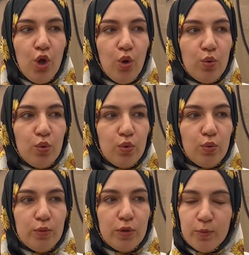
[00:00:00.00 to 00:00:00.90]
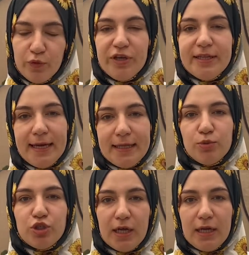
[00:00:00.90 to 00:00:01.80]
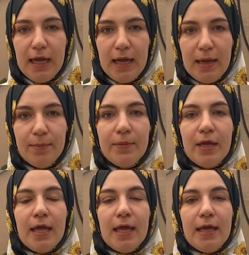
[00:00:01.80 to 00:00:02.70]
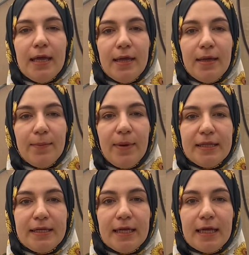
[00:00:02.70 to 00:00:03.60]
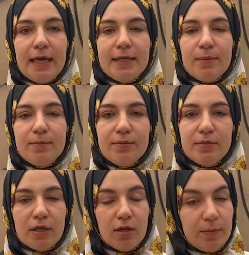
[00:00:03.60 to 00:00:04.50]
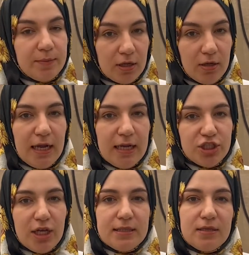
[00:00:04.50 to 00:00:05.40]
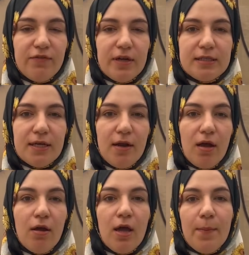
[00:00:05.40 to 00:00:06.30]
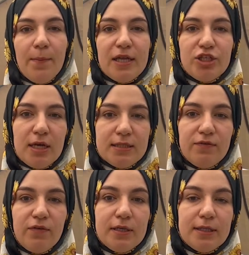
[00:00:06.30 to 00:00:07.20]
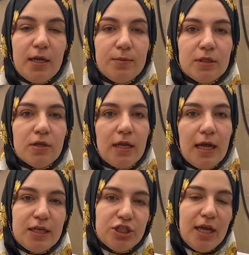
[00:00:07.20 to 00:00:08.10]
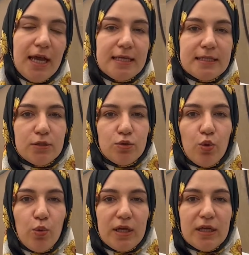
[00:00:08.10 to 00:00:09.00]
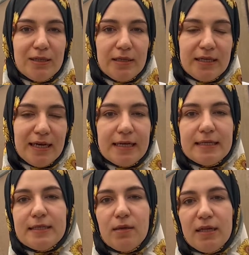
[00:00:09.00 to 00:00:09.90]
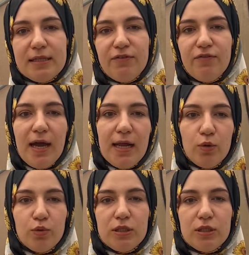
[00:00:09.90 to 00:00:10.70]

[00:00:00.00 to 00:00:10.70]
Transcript: ومفيدة يعني بشكل عام آه، بعد هيك احنا بننقلها لجهاز الفلتره بعد جهاز الفلتره بننقلها لجهاز انه هو يركز الماده الفعاله